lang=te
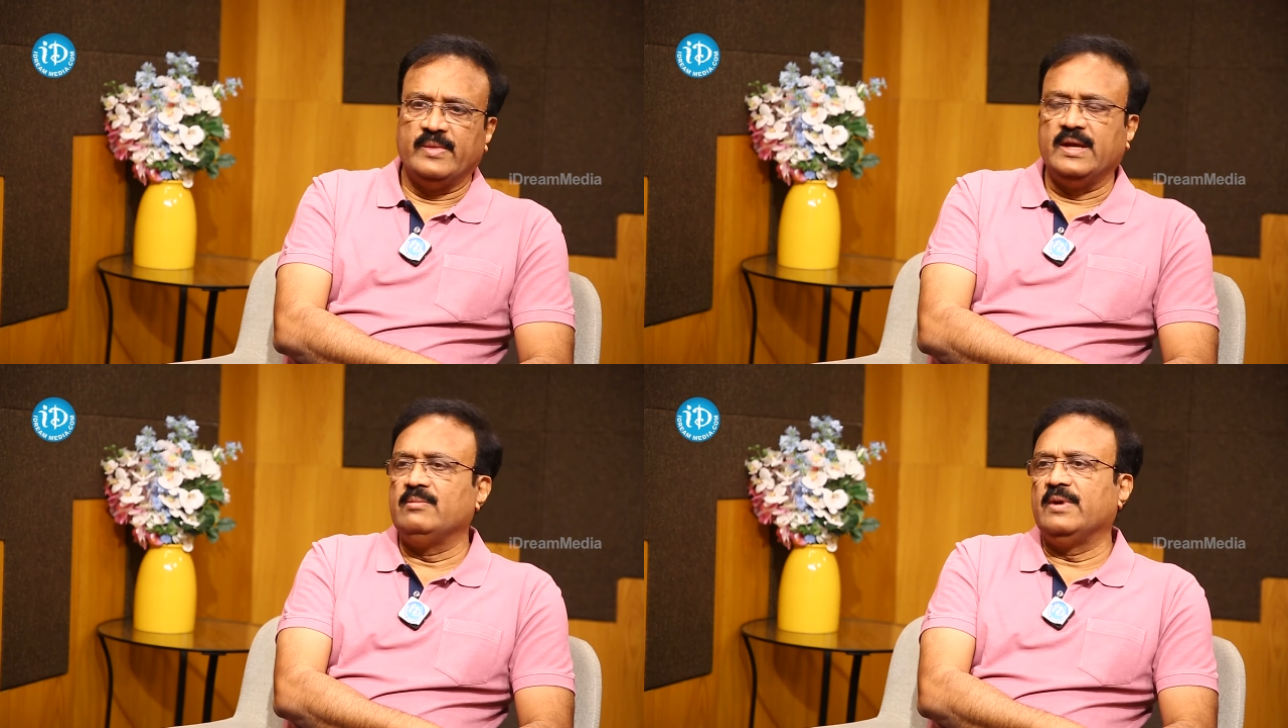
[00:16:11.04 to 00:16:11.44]

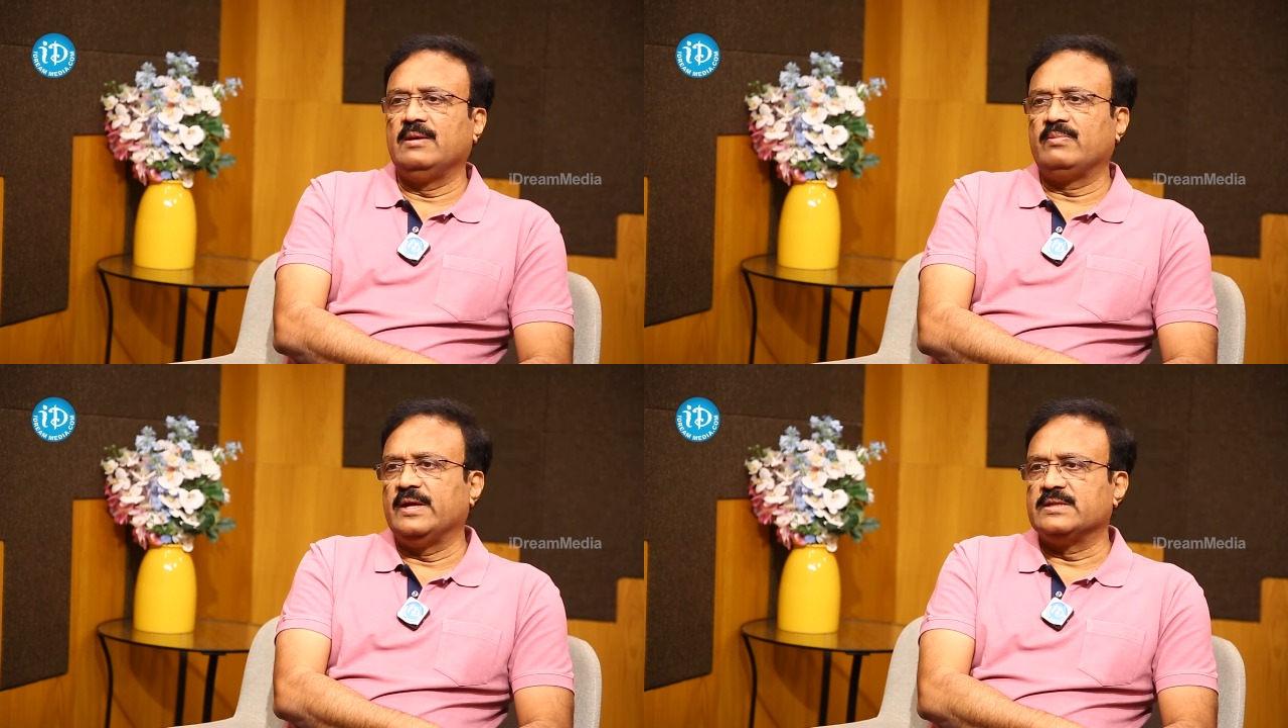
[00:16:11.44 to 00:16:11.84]
మెయిన్
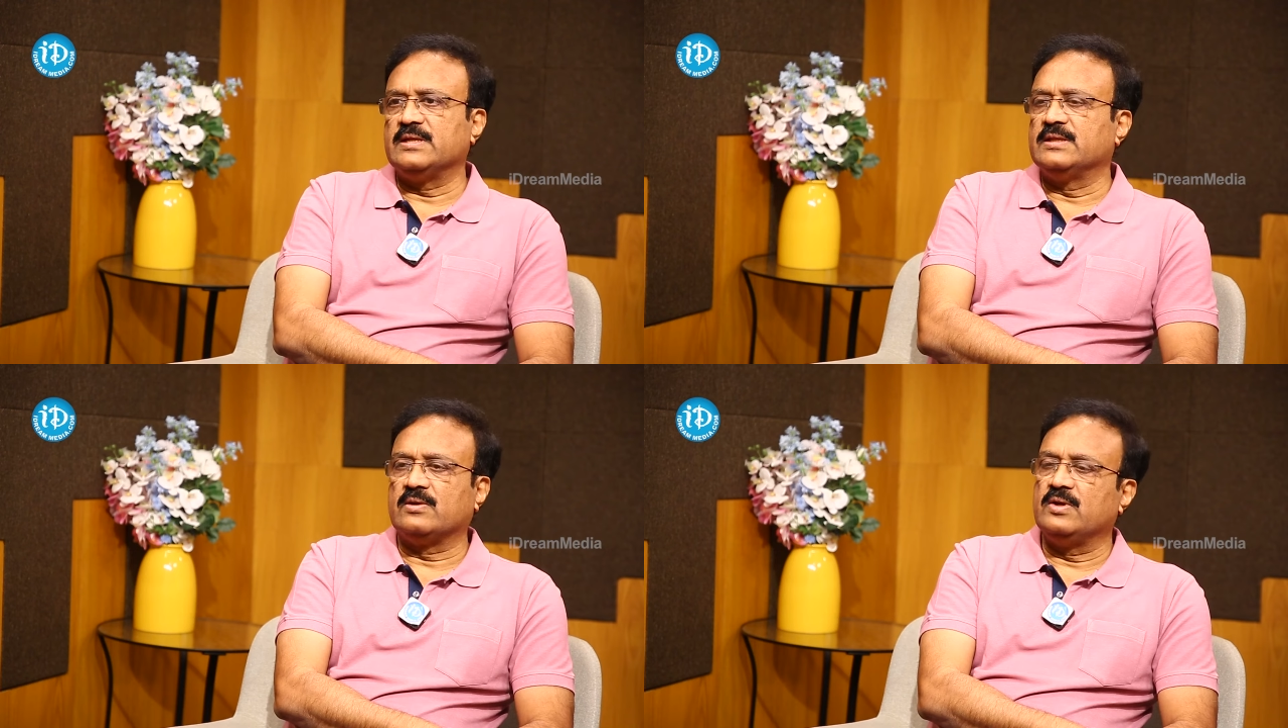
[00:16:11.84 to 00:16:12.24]
మెయిన్
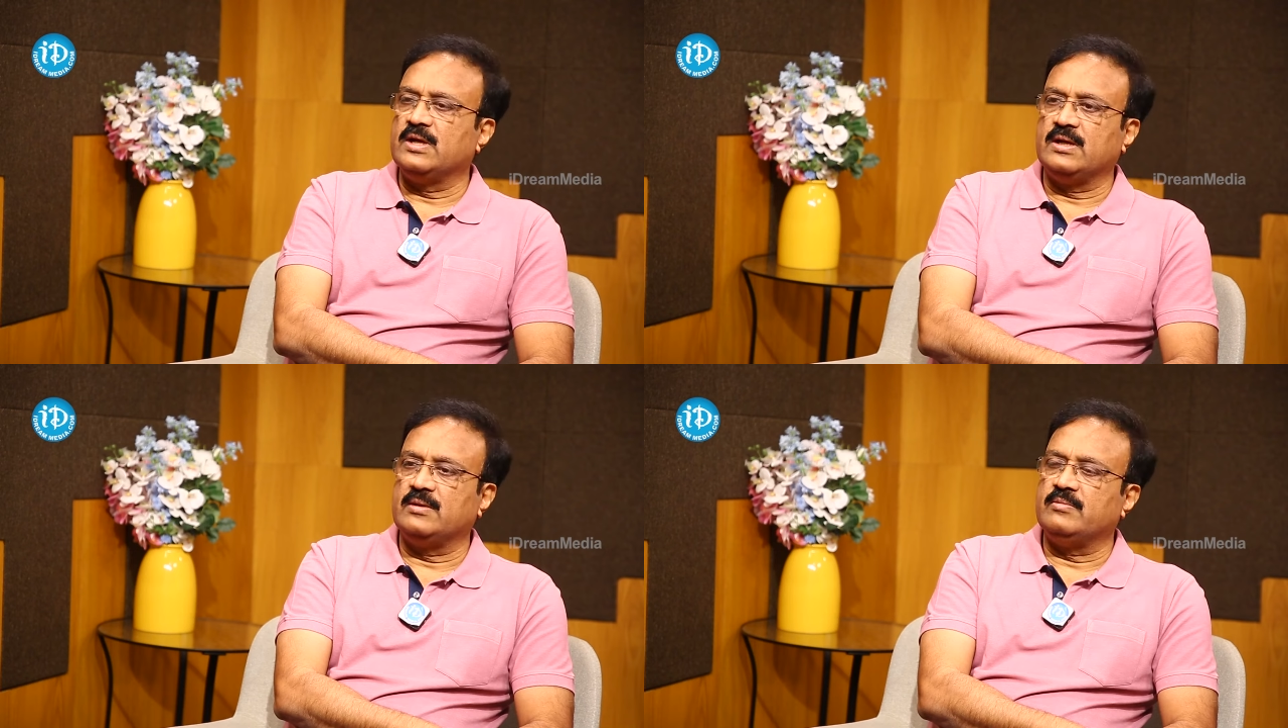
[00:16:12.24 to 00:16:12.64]
ప్లేయర్స్ అంతా
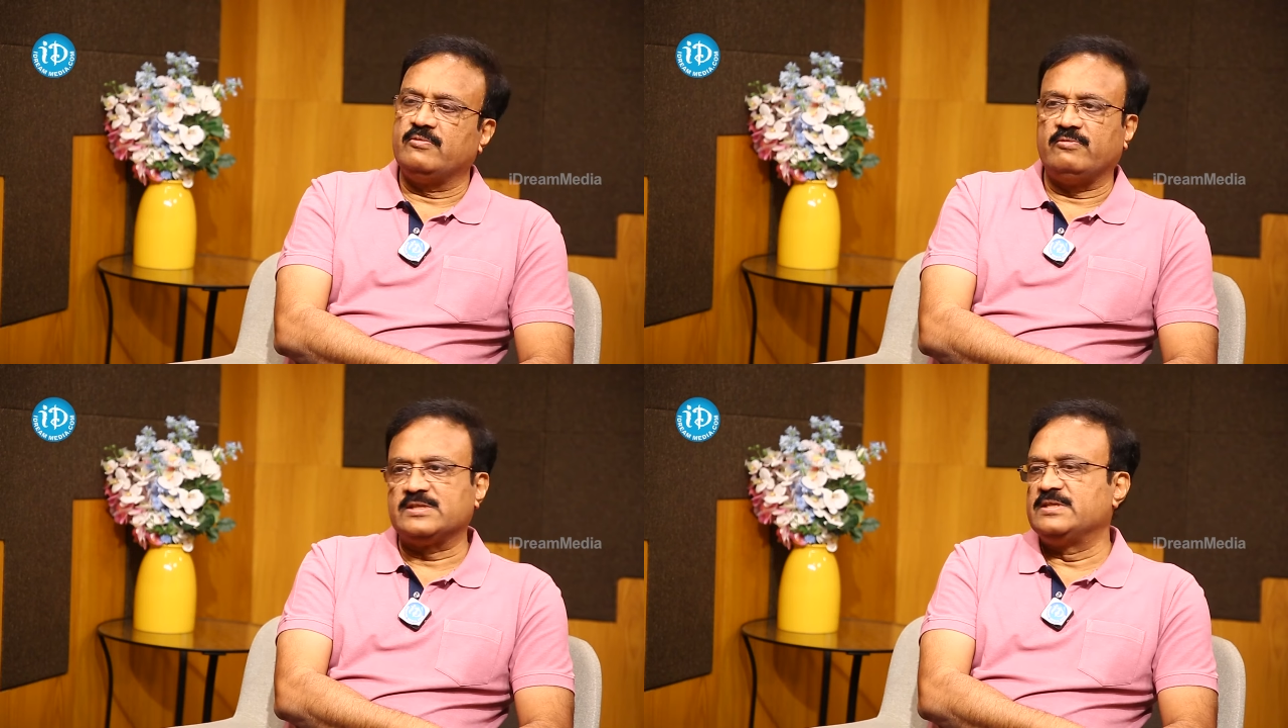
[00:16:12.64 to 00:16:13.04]
కూడా
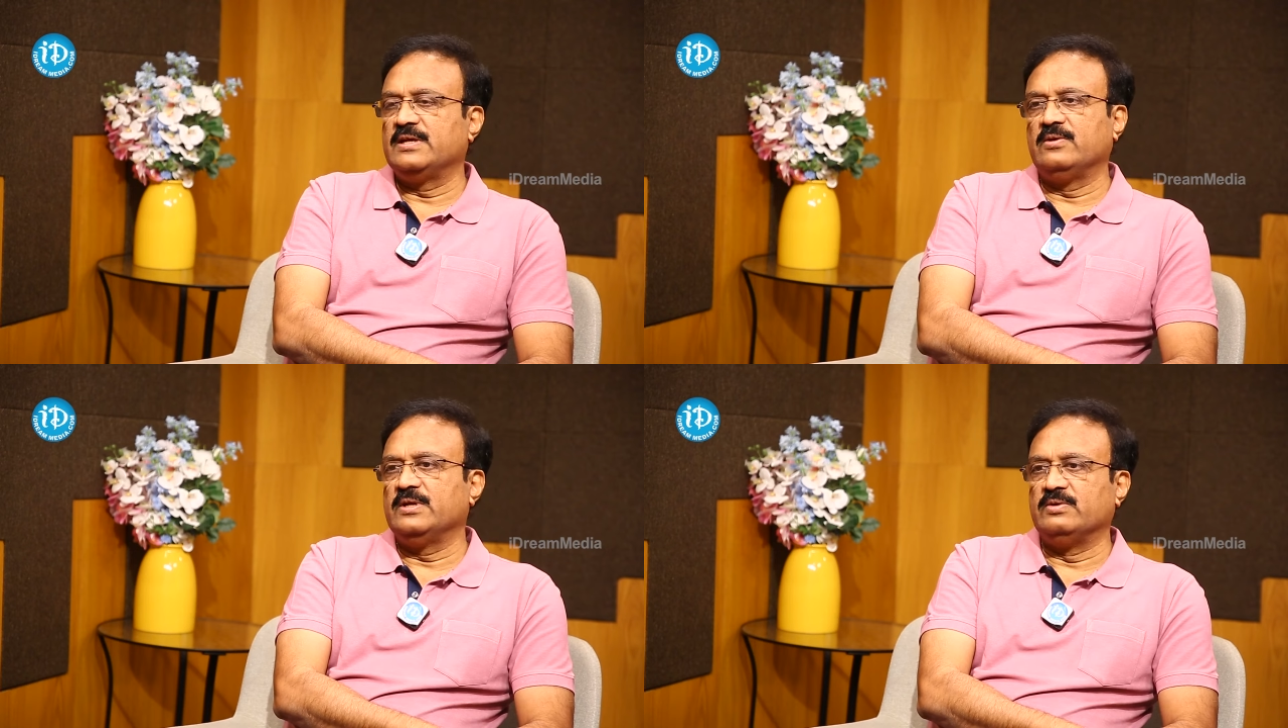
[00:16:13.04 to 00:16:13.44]
ఫస్ట్
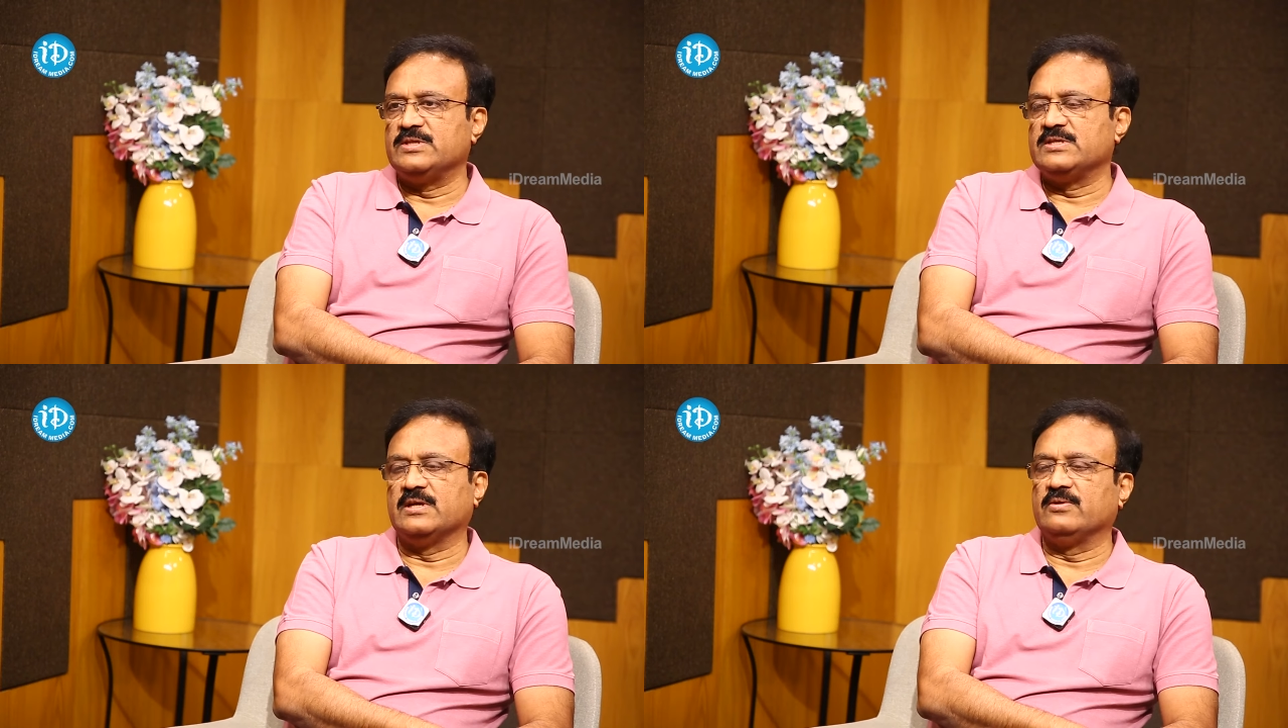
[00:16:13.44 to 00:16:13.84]
డేలోనే
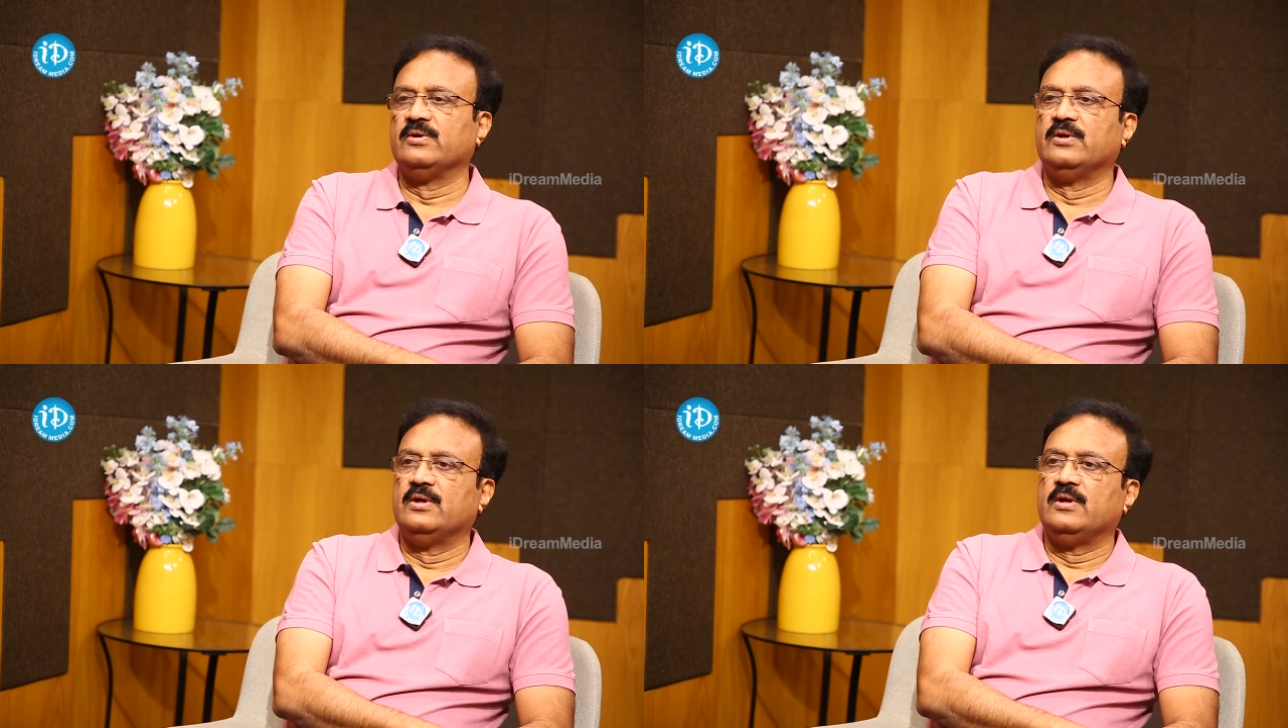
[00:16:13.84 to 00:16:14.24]
వచ్చేసారు
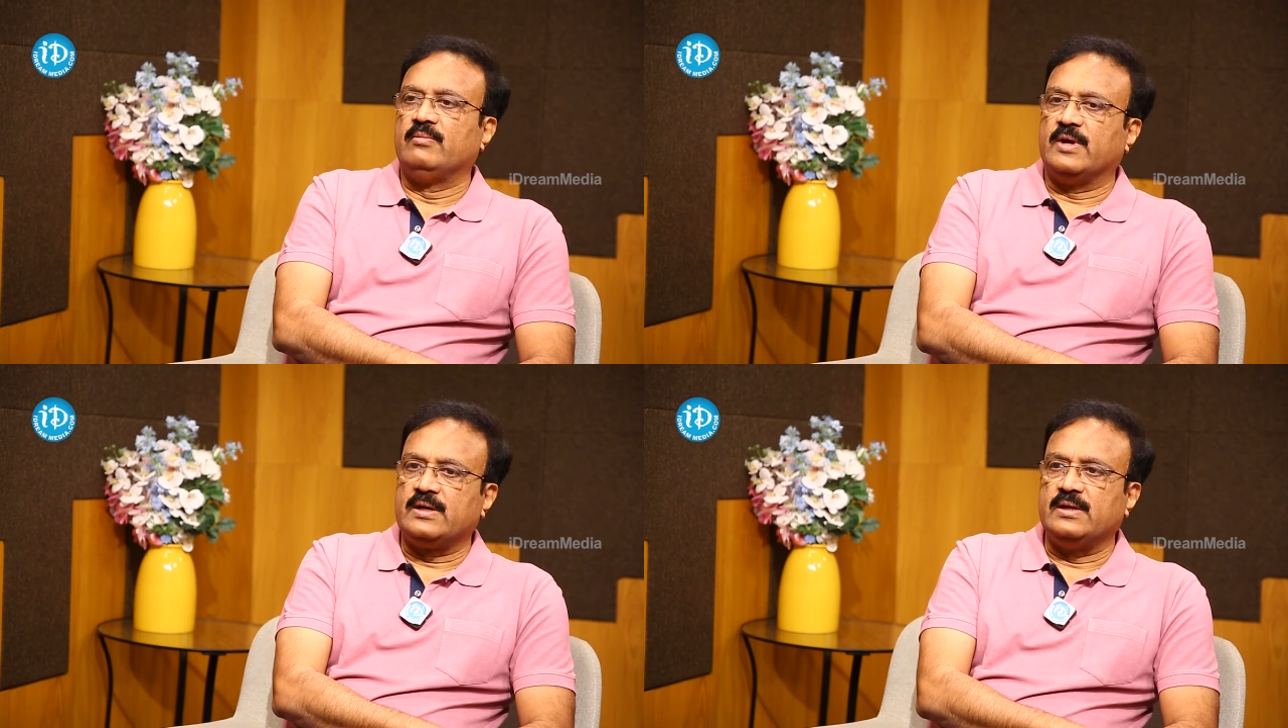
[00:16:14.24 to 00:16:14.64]

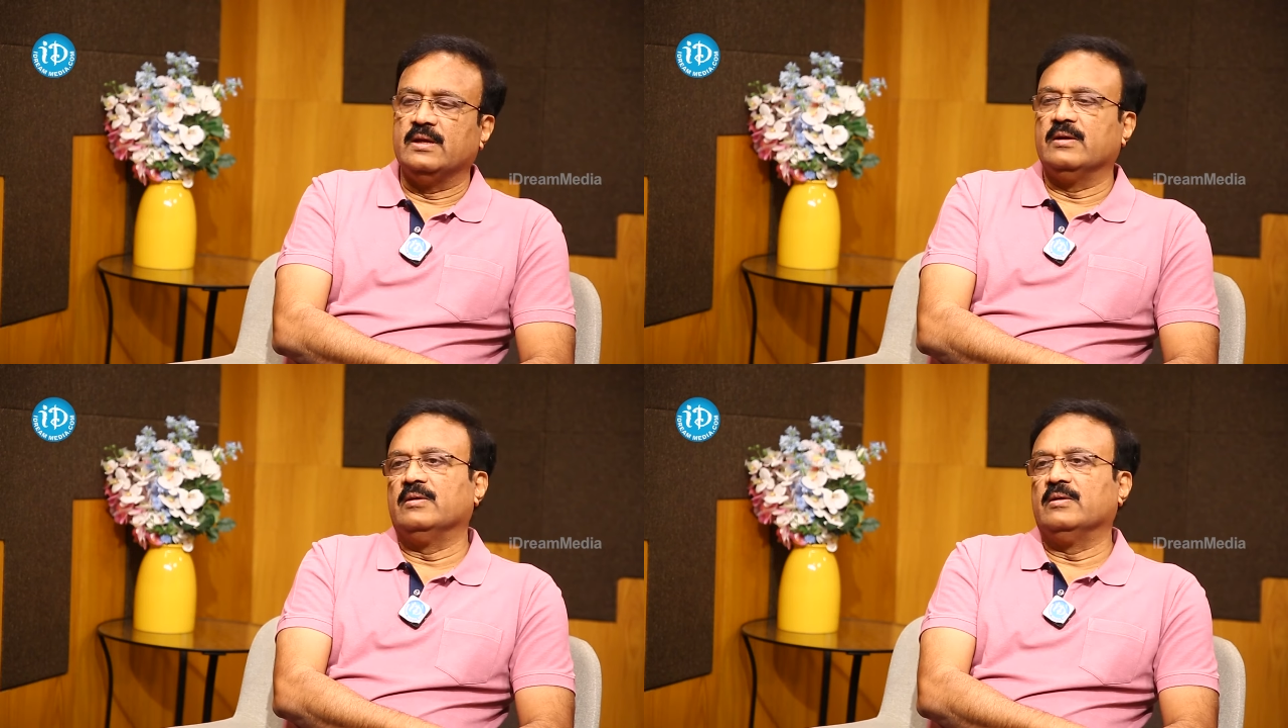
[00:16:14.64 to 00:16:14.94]
బట్